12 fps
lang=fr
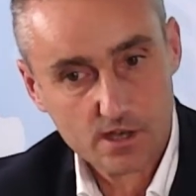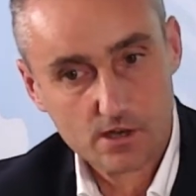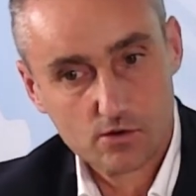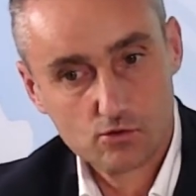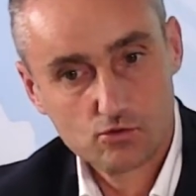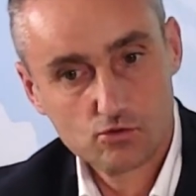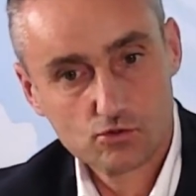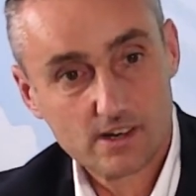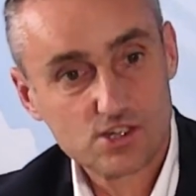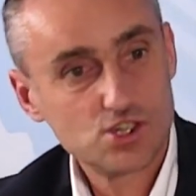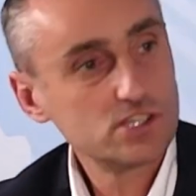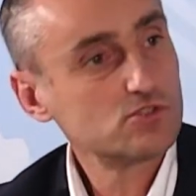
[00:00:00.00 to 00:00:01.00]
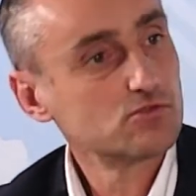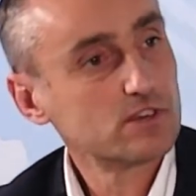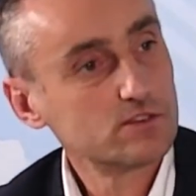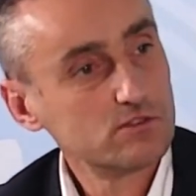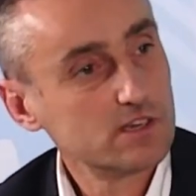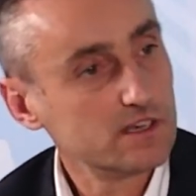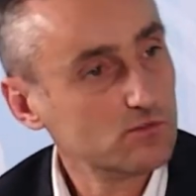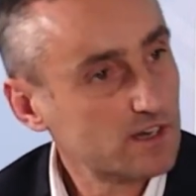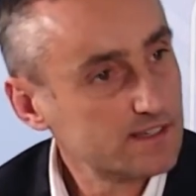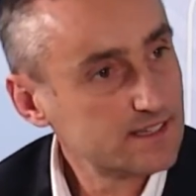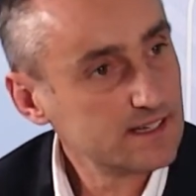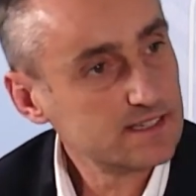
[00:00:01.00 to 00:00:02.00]
autour de la gestion de la donnée. Donc là,
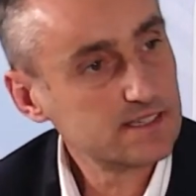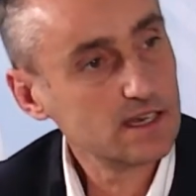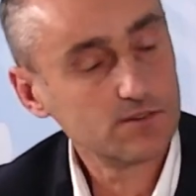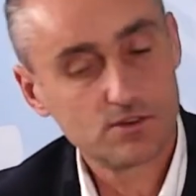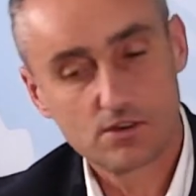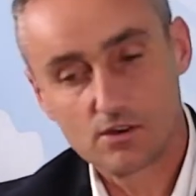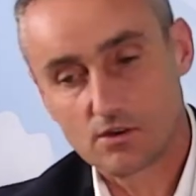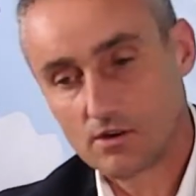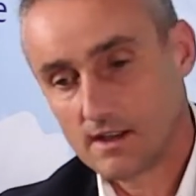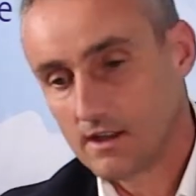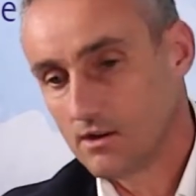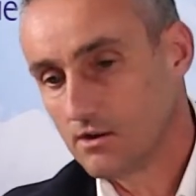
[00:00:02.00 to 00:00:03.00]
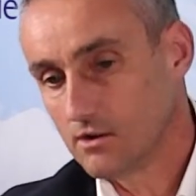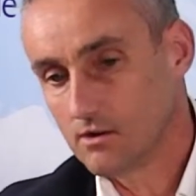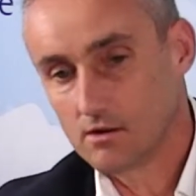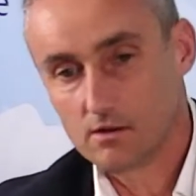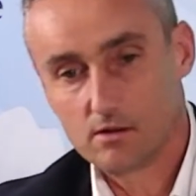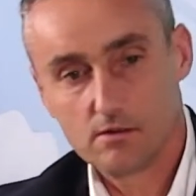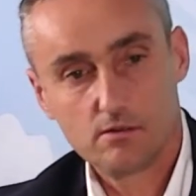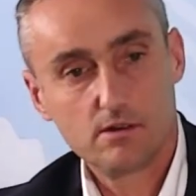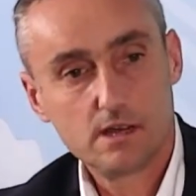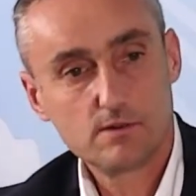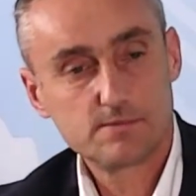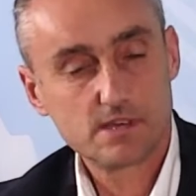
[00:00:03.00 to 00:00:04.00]
c'est les serveurs, les
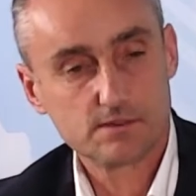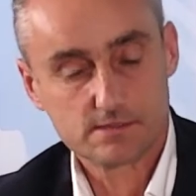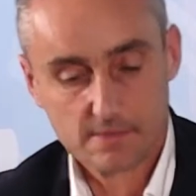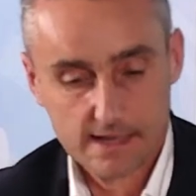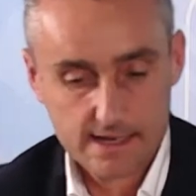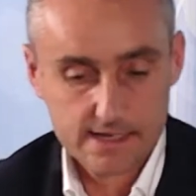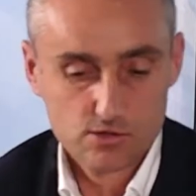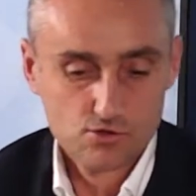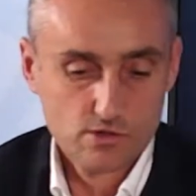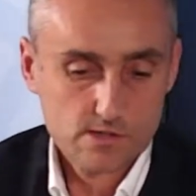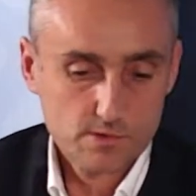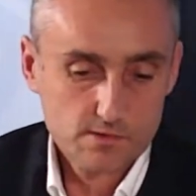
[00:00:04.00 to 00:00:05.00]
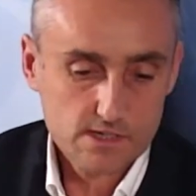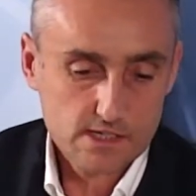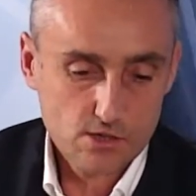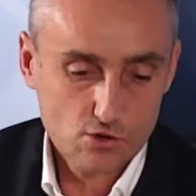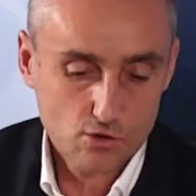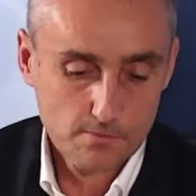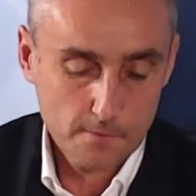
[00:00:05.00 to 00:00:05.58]
web services. Et ce que je veux exprimer, c'est que